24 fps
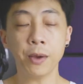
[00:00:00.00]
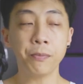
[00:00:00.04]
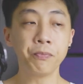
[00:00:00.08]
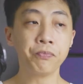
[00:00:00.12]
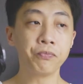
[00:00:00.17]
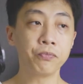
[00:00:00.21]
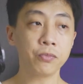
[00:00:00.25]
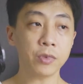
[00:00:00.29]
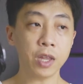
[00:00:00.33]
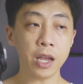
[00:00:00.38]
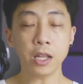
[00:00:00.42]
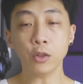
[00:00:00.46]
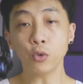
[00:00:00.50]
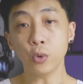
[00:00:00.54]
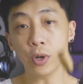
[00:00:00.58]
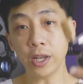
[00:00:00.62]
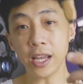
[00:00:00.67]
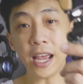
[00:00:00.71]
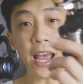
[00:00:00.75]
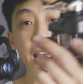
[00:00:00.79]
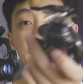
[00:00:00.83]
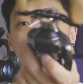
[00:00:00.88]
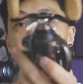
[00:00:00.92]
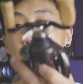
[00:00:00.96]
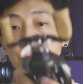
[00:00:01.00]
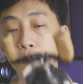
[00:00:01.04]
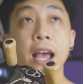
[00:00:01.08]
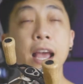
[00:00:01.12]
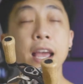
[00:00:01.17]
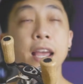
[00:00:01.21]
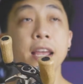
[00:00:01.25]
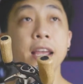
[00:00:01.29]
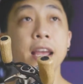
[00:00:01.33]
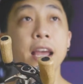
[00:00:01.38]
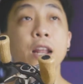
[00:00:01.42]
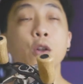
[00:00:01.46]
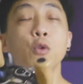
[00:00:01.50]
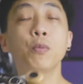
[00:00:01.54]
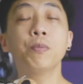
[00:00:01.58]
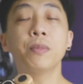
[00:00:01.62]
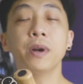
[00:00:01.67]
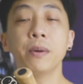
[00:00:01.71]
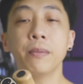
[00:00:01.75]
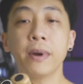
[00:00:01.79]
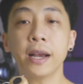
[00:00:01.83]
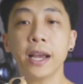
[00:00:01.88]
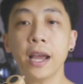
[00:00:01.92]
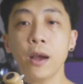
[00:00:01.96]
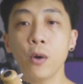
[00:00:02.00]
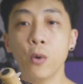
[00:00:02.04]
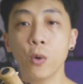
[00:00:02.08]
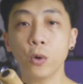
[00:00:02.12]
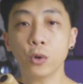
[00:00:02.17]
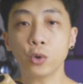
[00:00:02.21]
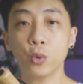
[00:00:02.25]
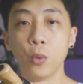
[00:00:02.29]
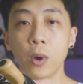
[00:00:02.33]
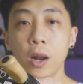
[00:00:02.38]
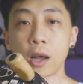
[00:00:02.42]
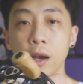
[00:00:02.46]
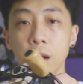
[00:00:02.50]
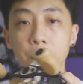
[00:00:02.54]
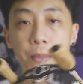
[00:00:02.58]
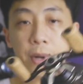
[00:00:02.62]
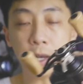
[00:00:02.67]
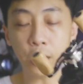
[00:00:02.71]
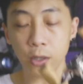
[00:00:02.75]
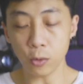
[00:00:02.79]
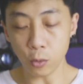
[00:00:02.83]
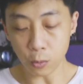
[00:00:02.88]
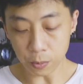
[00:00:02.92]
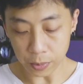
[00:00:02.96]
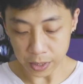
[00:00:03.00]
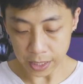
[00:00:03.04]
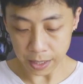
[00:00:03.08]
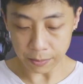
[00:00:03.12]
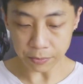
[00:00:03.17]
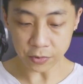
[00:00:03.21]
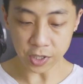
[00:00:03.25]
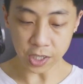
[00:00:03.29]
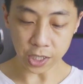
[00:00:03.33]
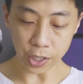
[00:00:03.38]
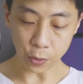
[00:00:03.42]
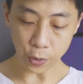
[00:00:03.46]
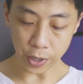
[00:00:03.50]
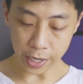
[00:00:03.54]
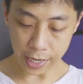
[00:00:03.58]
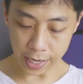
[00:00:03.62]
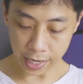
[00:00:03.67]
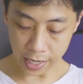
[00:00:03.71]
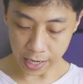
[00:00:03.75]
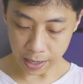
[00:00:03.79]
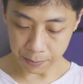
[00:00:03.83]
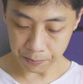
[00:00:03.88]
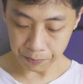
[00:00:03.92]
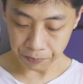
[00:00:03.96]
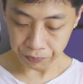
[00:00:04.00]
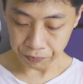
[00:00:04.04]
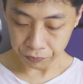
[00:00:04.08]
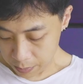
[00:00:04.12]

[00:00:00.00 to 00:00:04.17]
ยนะฮะตัวนี้ให้ให้ให้ลูกปืนมาแค่ 6 ตัวแล้วก็เป็นลูกปืนน้ำจืดด้วยนะครับ